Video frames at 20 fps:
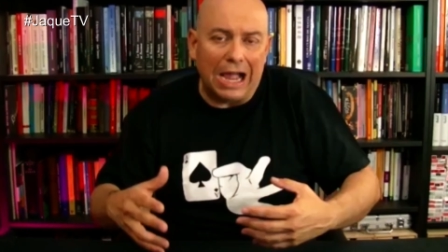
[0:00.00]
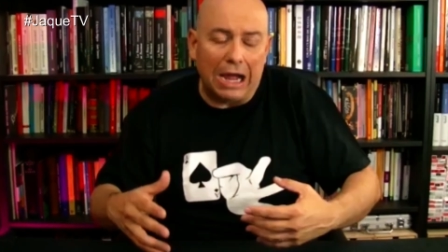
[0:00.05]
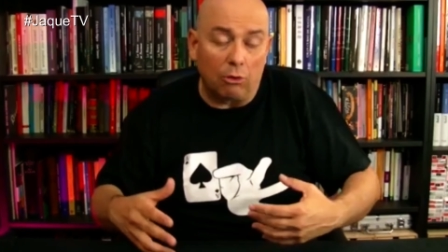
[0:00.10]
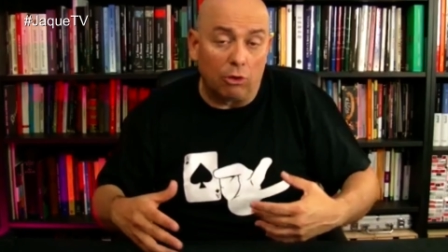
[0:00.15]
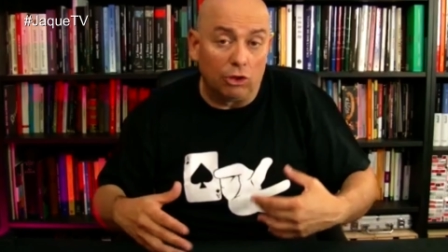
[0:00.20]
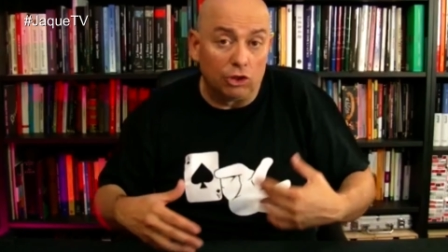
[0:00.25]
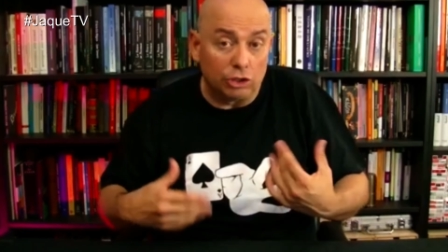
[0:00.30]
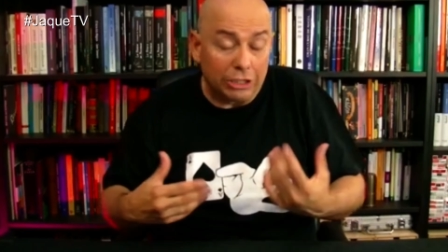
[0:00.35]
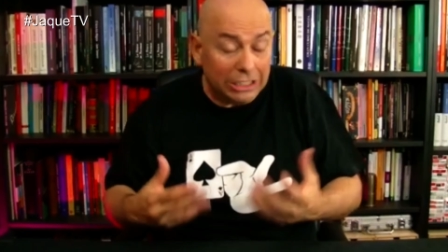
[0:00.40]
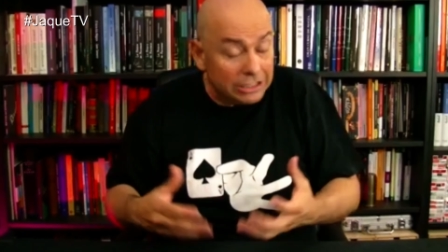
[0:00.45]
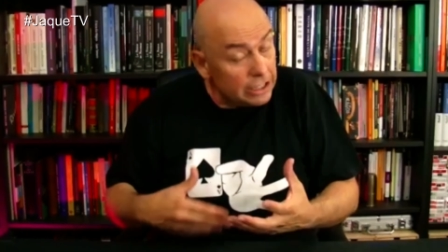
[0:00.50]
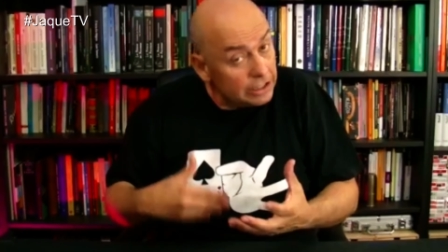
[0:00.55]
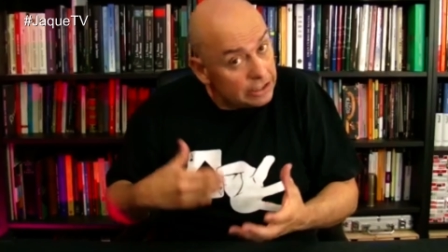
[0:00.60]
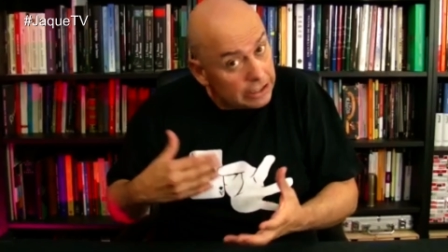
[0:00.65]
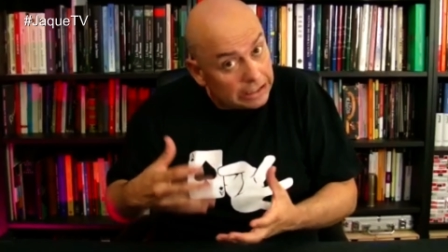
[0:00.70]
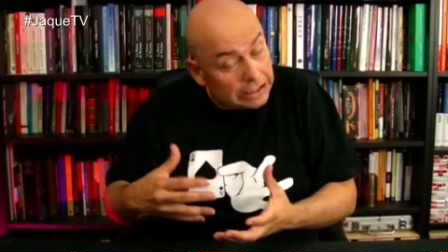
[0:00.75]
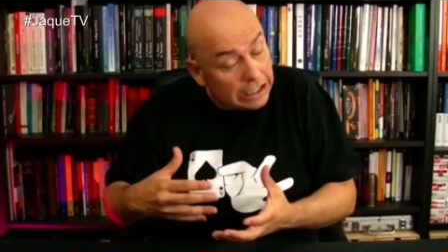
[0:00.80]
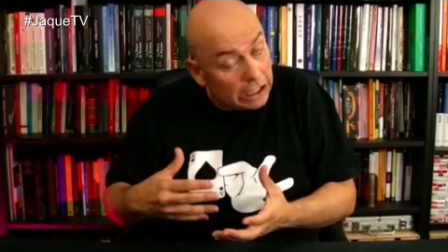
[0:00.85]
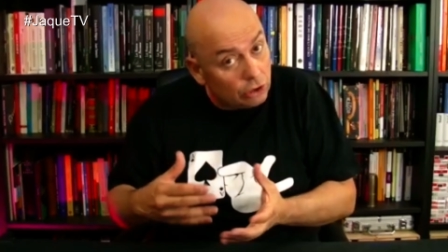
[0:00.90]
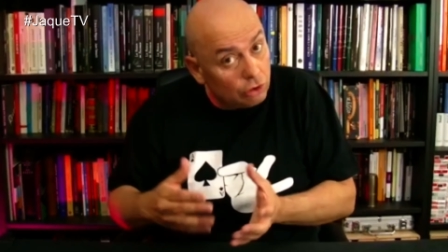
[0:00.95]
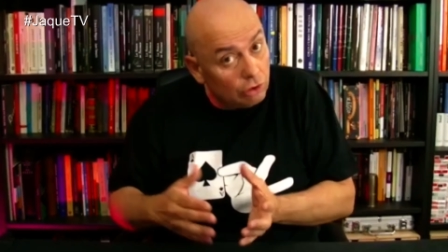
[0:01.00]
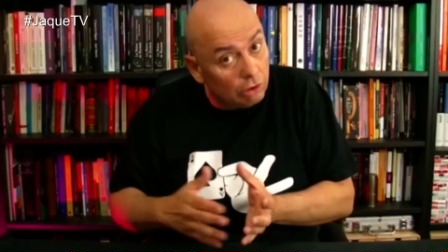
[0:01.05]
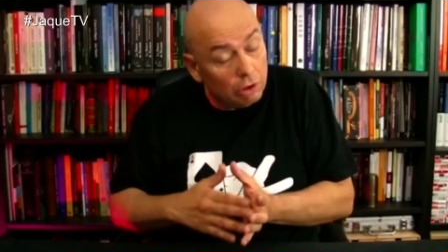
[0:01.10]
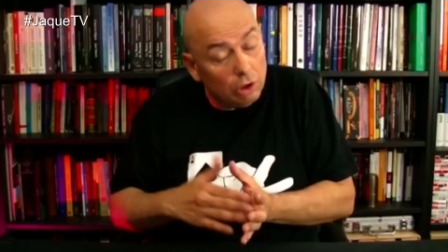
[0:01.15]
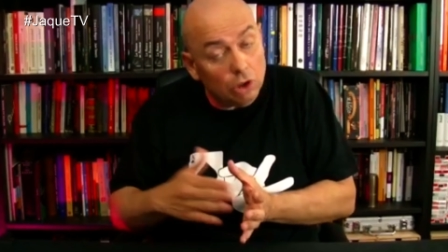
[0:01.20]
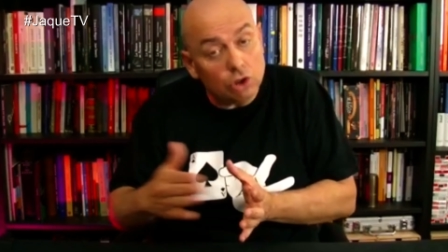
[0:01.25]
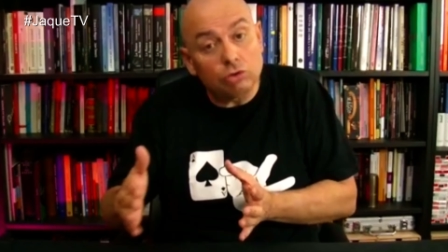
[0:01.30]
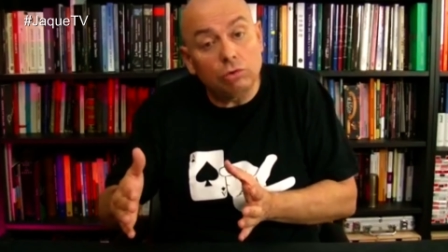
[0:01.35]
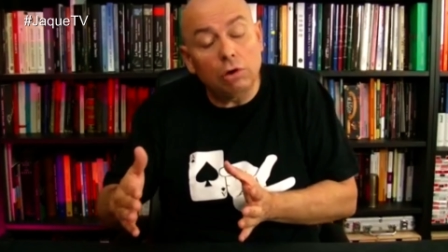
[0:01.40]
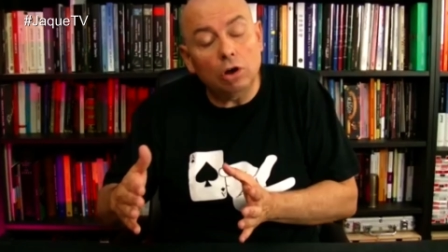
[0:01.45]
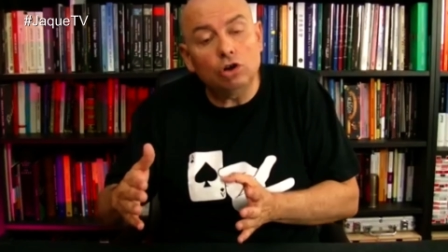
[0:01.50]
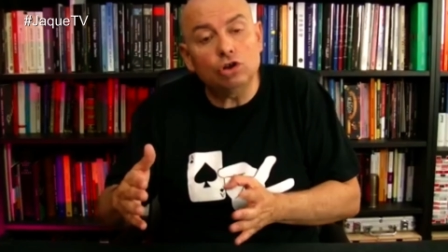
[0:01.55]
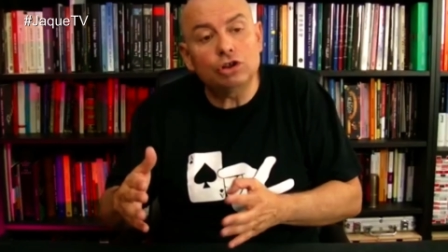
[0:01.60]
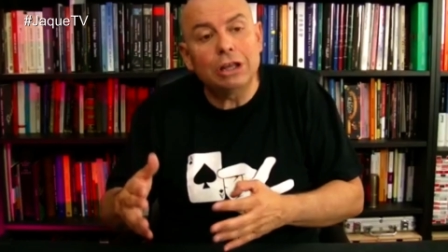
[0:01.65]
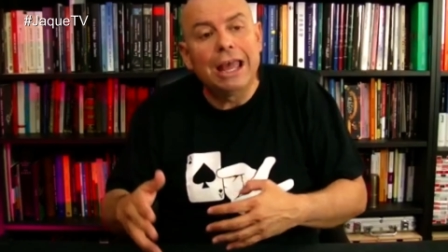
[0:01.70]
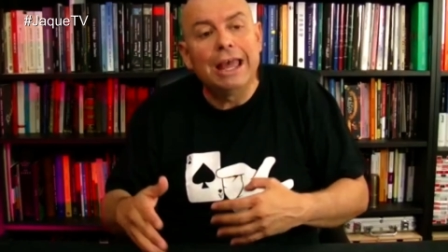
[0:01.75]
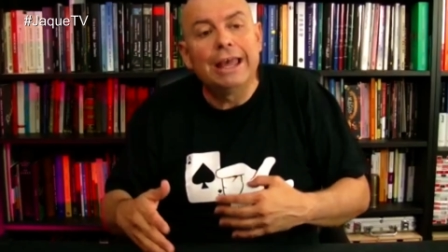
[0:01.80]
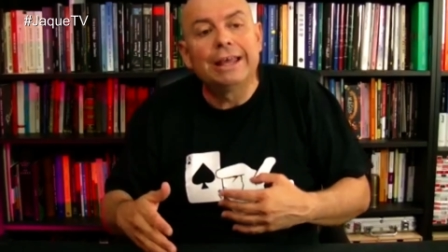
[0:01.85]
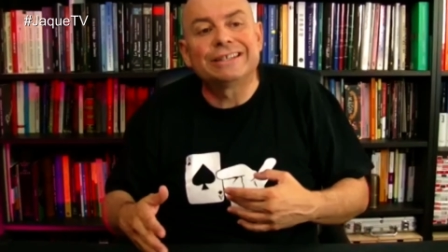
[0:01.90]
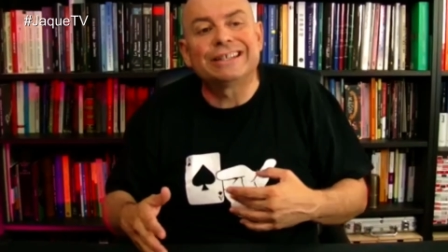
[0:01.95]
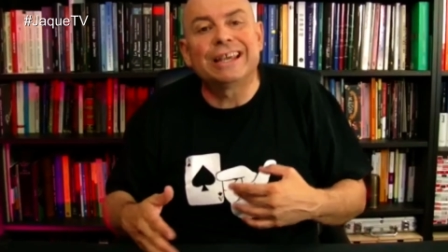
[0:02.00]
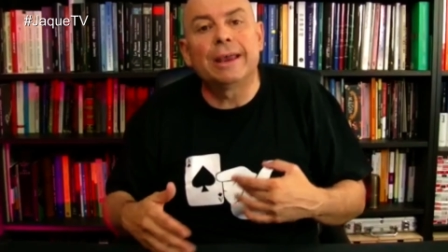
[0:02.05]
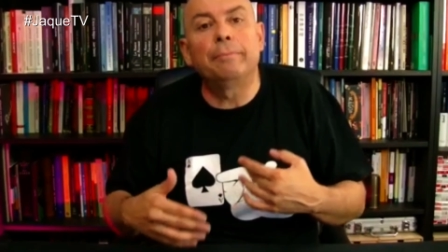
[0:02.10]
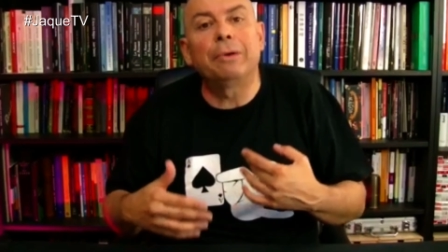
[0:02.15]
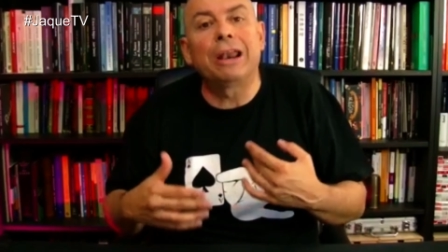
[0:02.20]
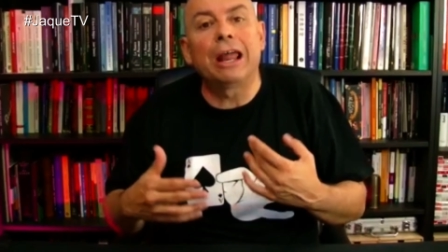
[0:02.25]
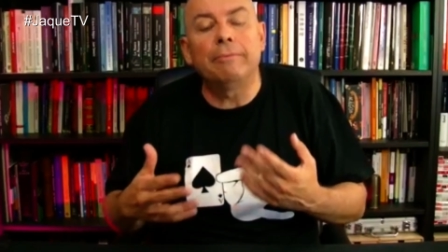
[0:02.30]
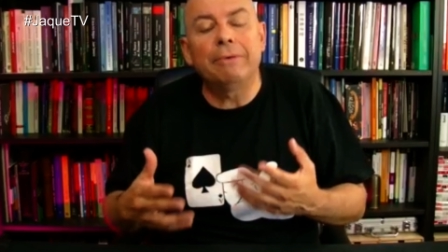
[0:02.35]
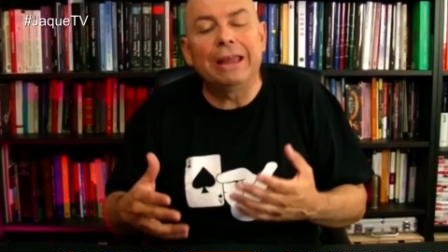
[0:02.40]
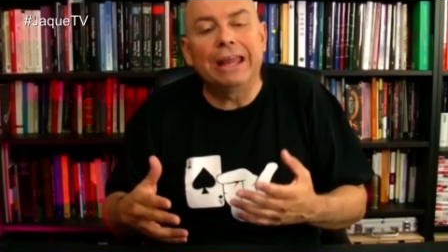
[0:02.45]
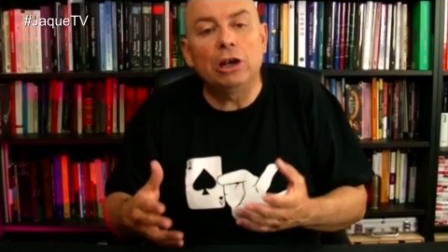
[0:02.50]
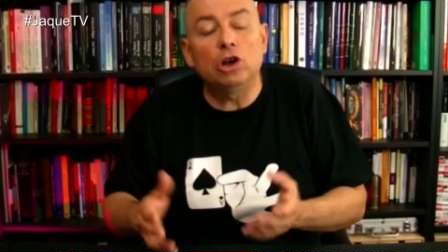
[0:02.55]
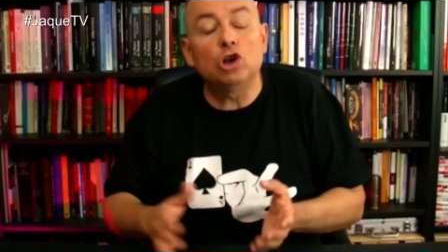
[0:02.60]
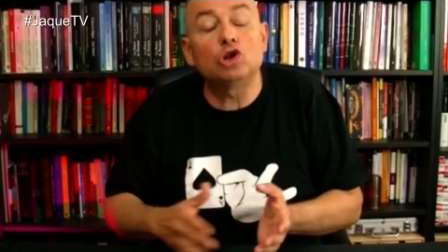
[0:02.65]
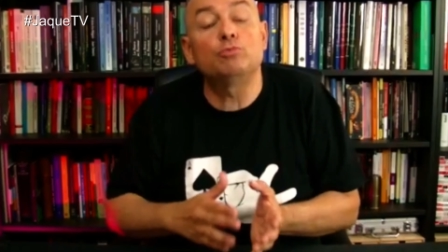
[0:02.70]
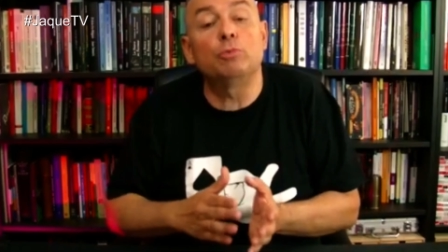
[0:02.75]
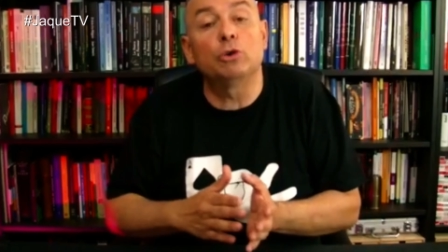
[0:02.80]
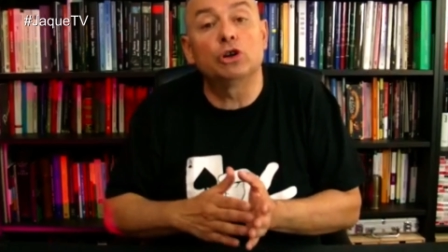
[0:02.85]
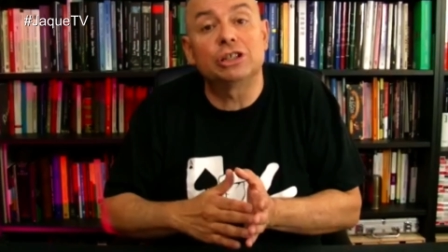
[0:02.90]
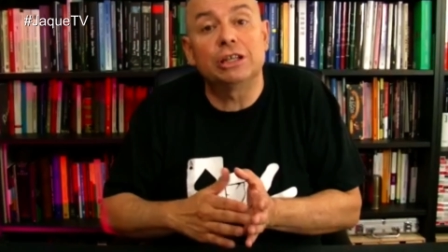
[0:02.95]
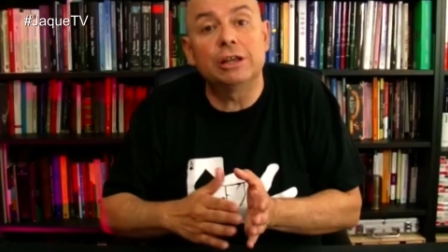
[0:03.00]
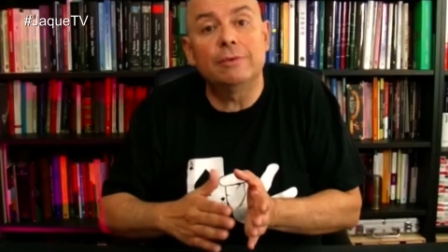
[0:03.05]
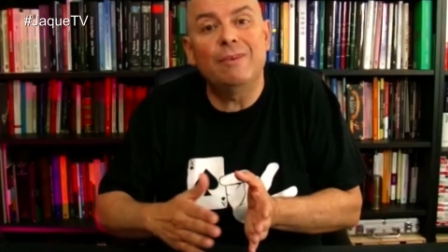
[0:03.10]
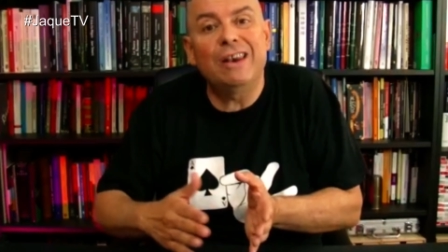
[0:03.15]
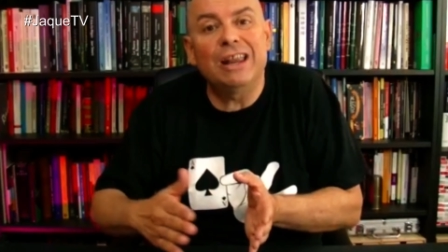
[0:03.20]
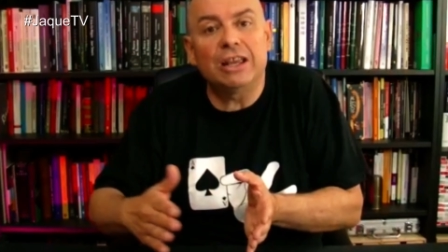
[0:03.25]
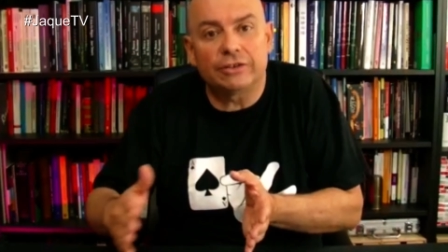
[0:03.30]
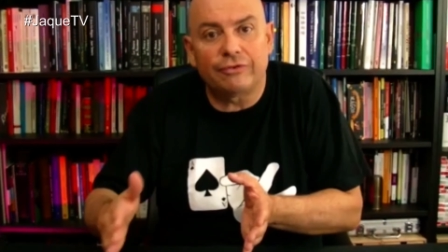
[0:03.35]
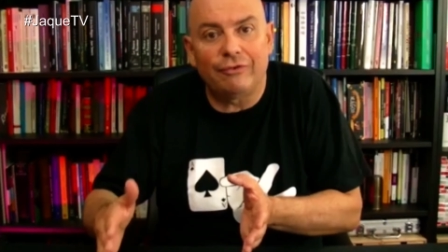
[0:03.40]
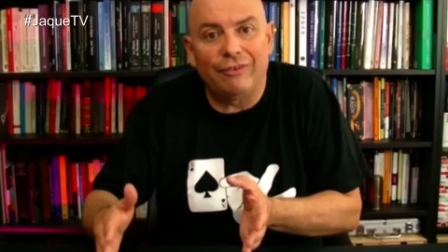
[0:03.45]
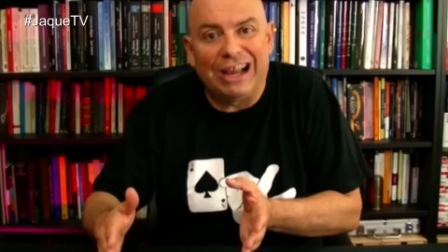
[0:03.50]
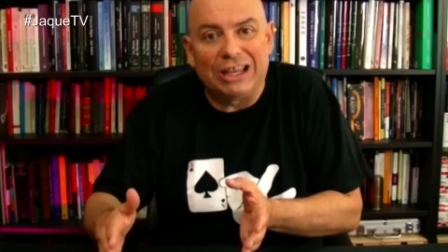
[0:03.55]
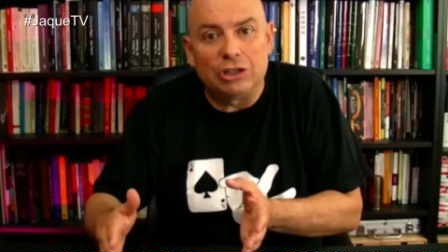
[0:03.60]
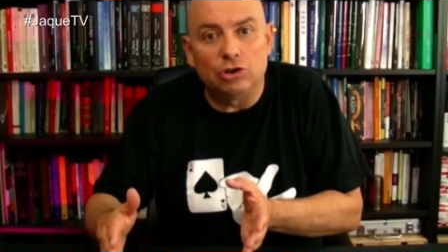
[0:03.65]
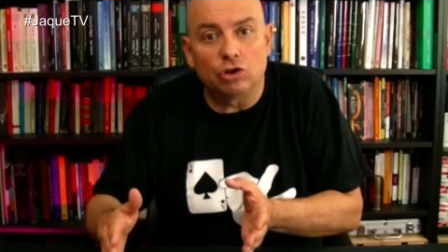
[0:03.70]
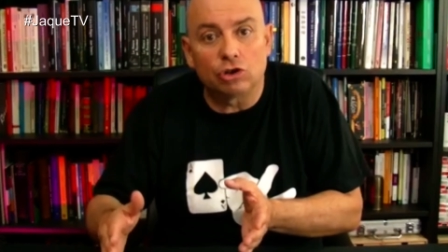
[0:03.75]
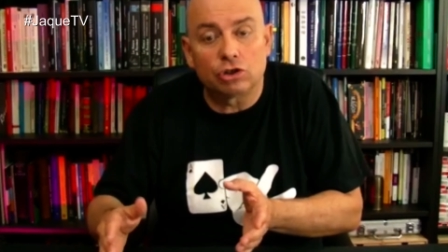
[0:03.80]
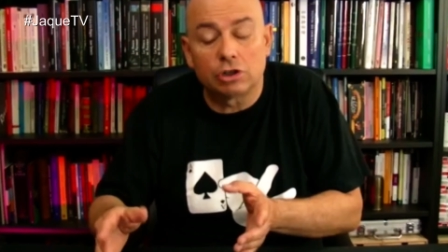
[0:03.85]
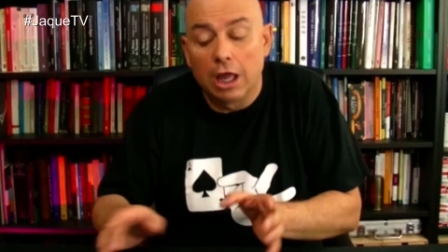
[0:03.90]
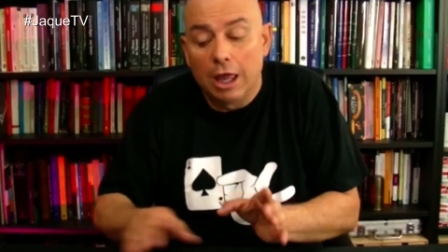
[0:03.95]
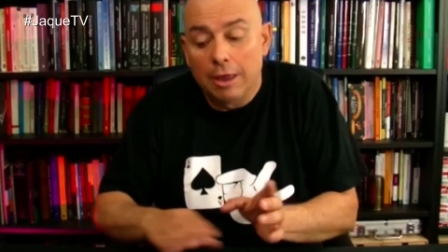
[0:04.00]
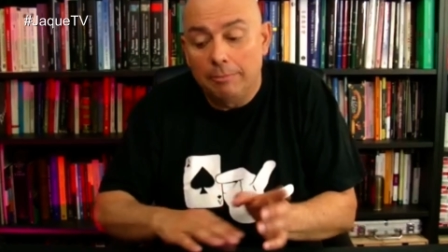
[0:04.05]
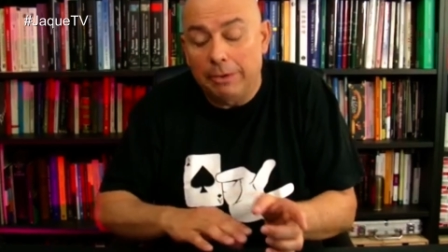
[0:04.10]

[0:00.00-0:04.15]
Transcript: Cuando estás ensayando los juegos se prevén los posibles fallos,